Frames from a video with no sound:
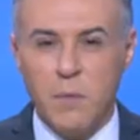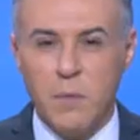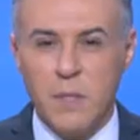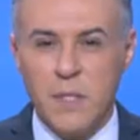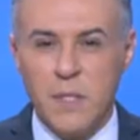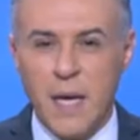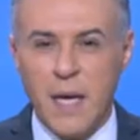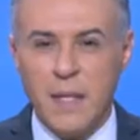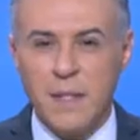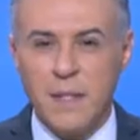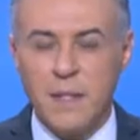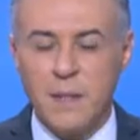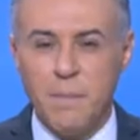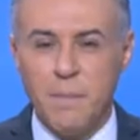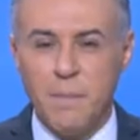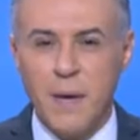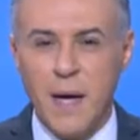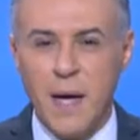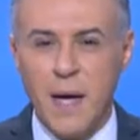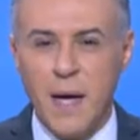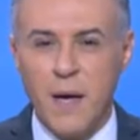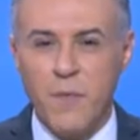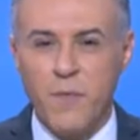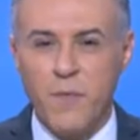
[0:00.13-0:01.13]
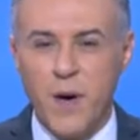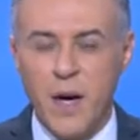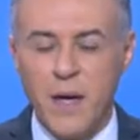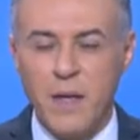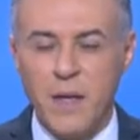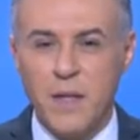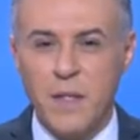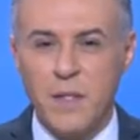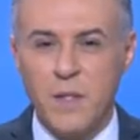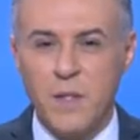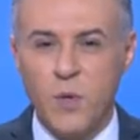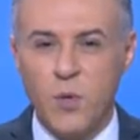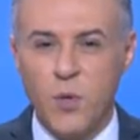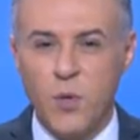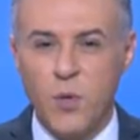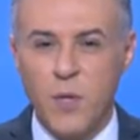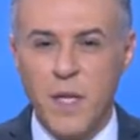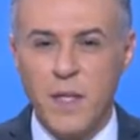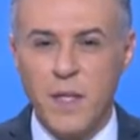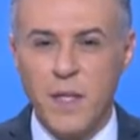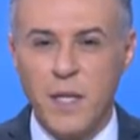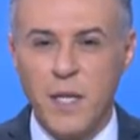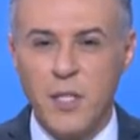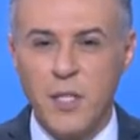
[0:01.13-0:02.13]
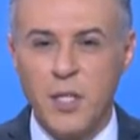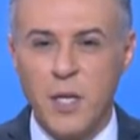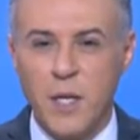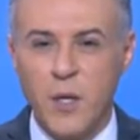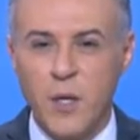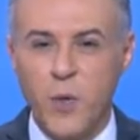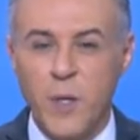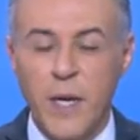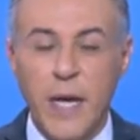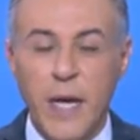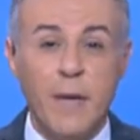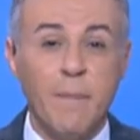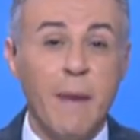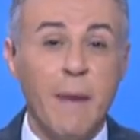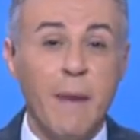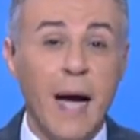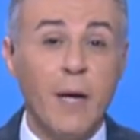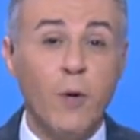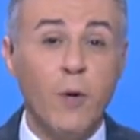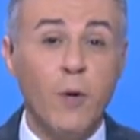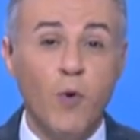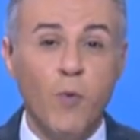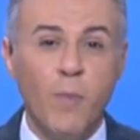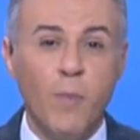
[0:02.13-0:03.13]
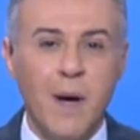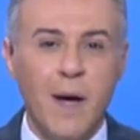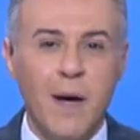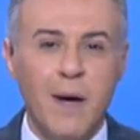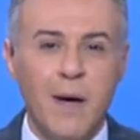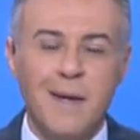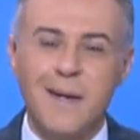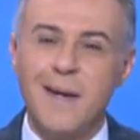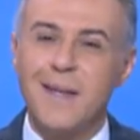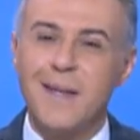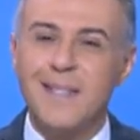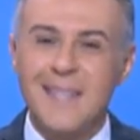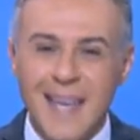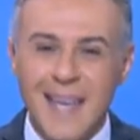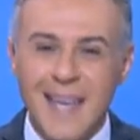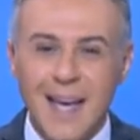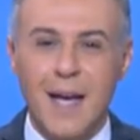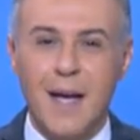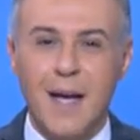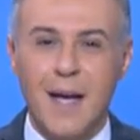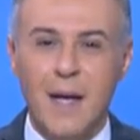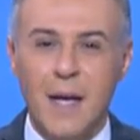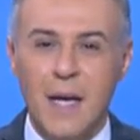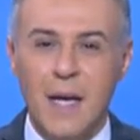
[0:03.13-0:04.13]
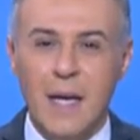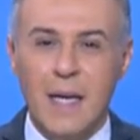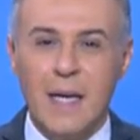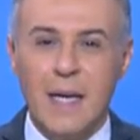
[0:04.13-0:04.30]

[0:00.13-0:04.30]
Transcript: من ساعة ما فيروس كورونا انتشر هناك معلومة راسخة